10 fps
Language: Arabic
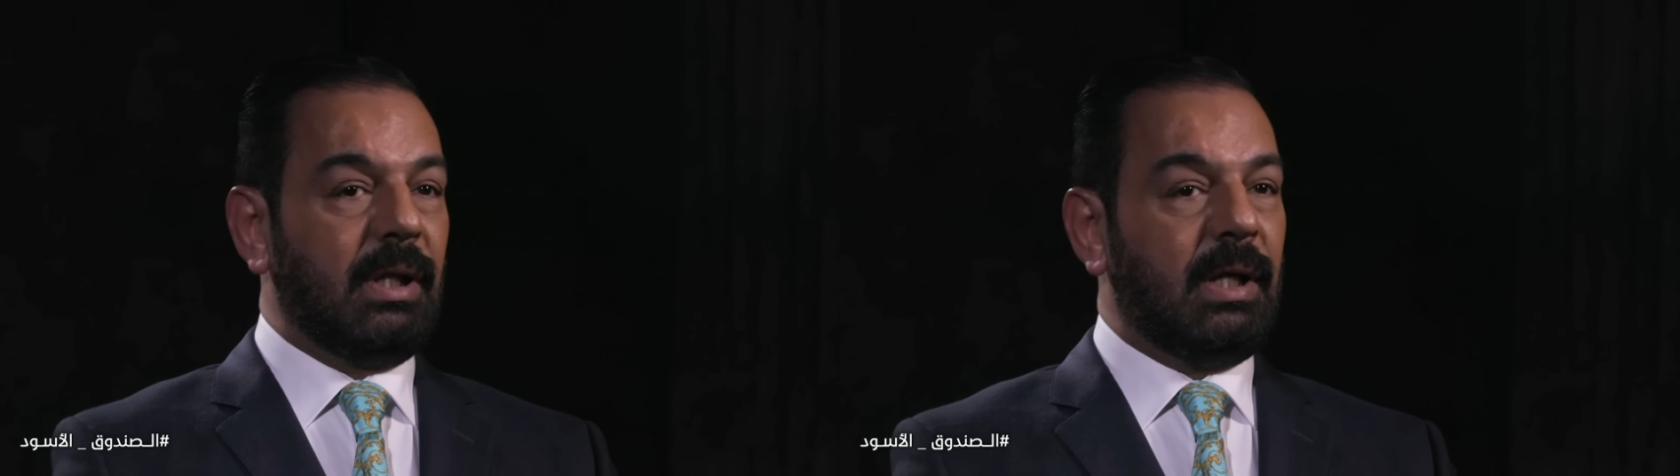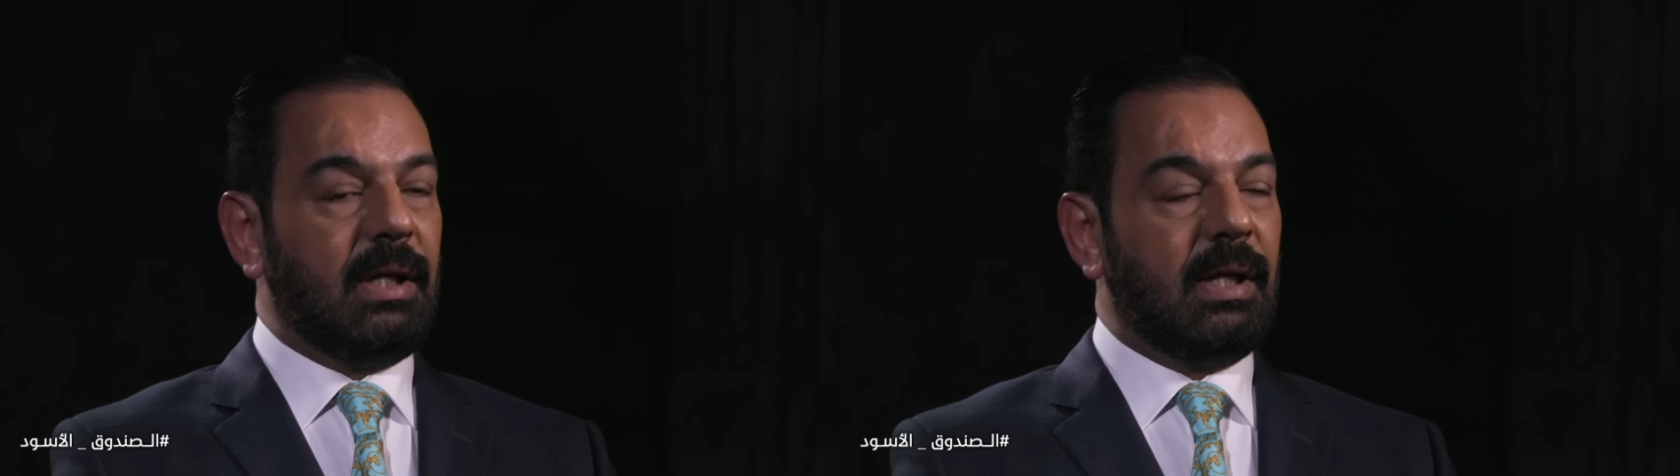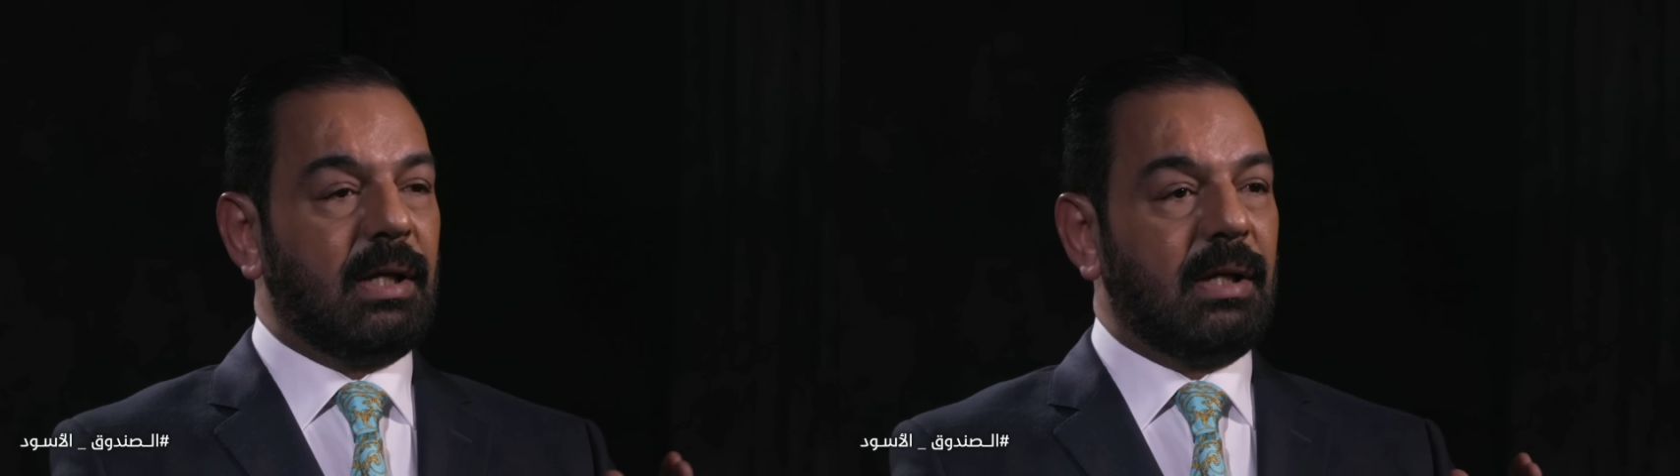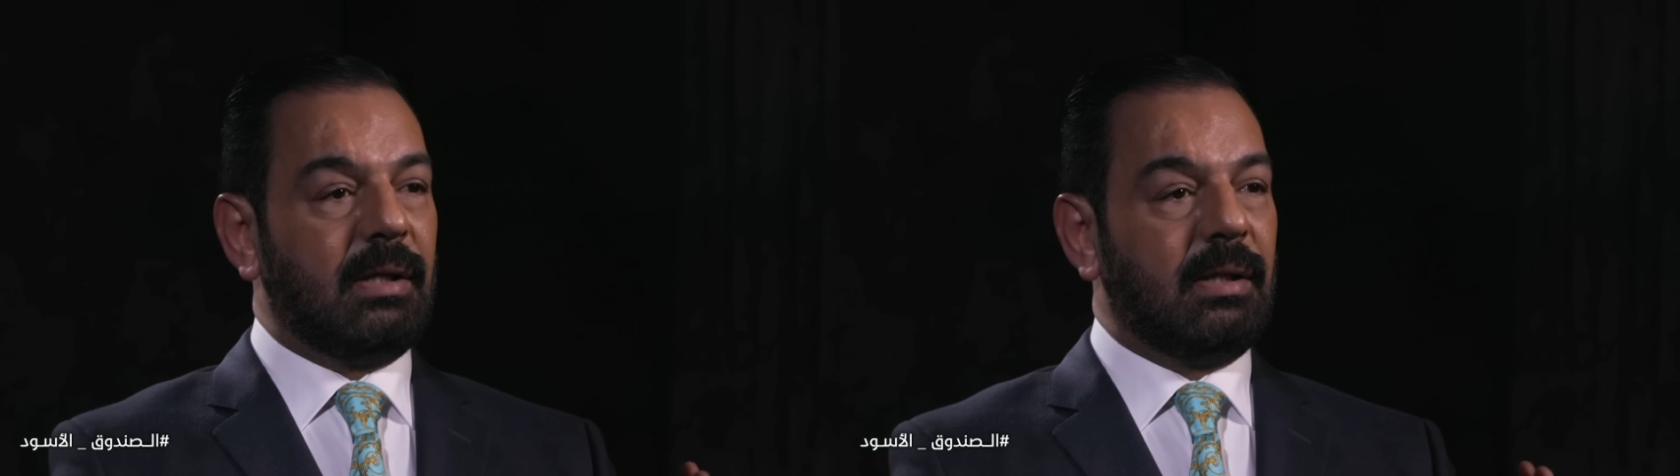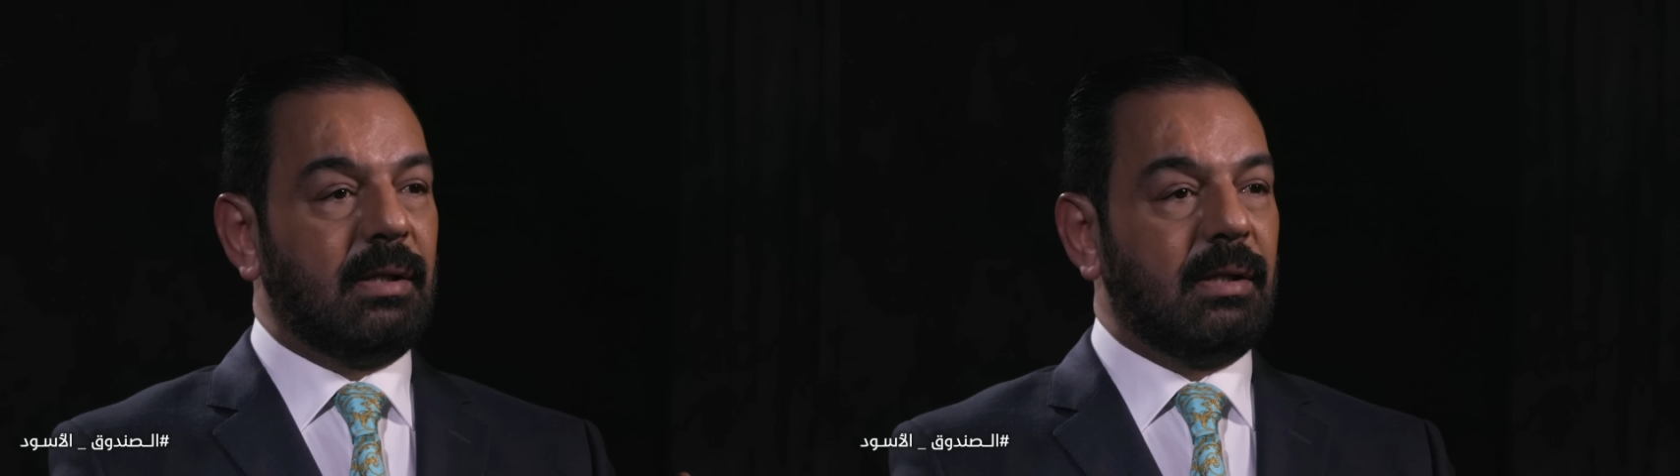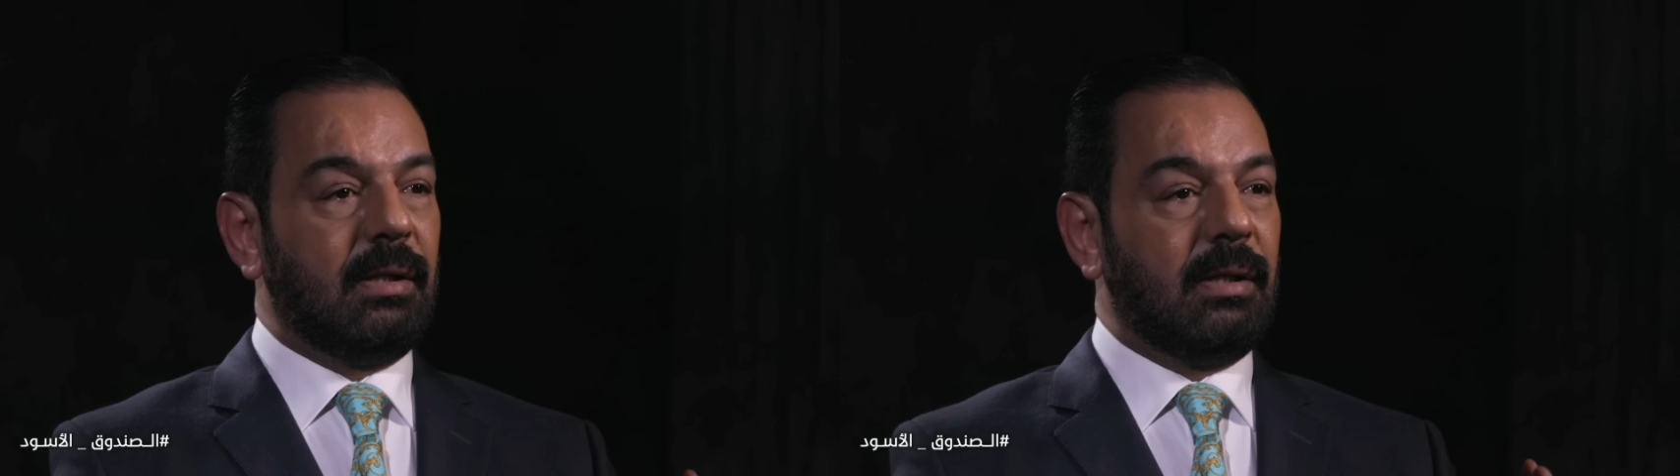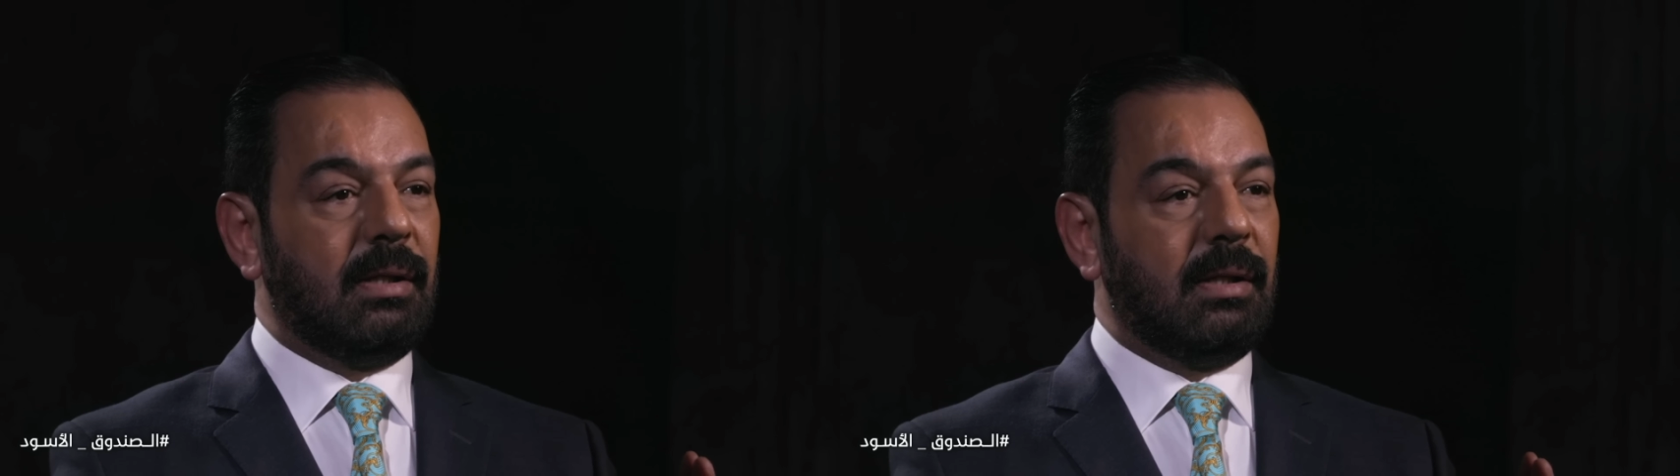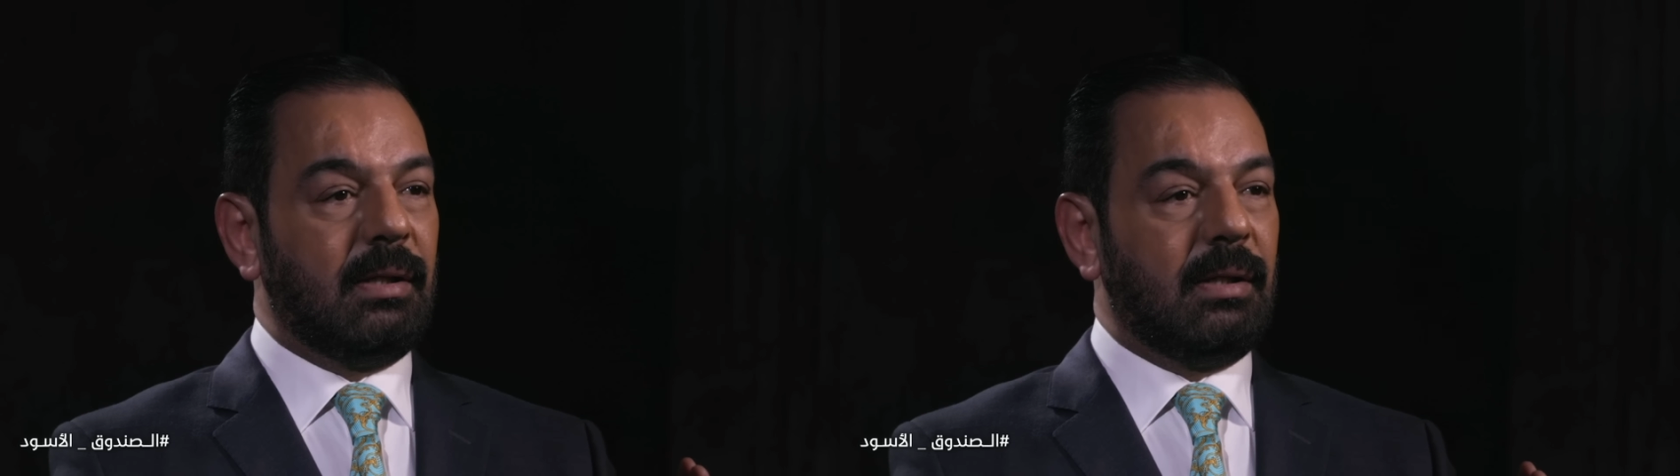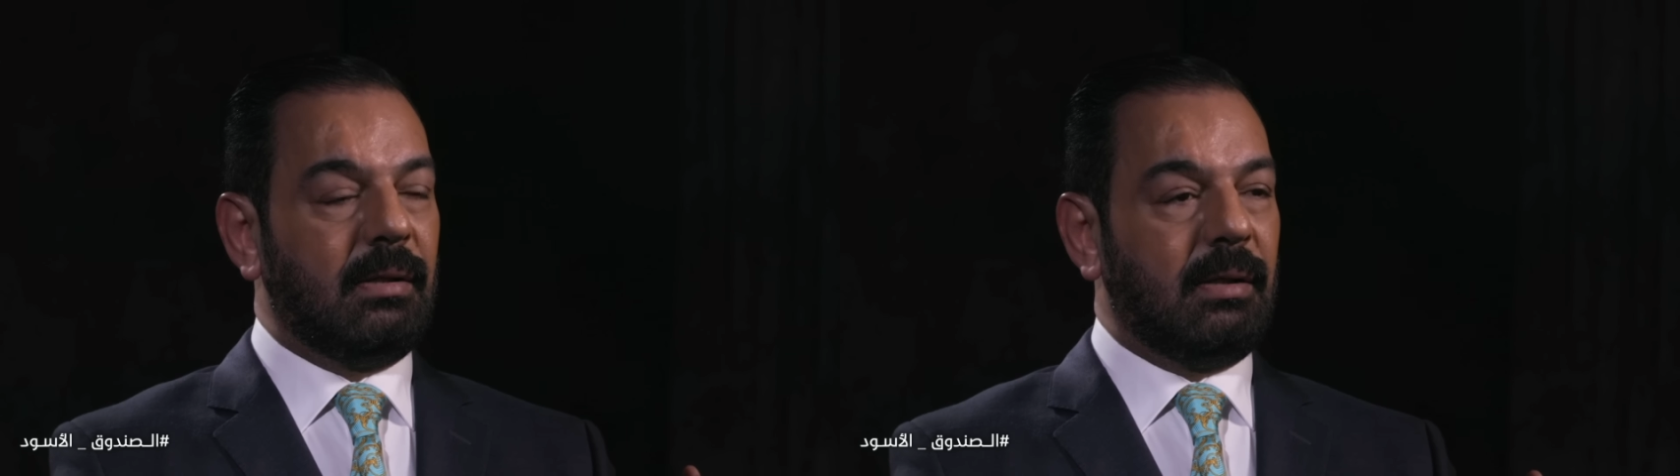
اذا آه،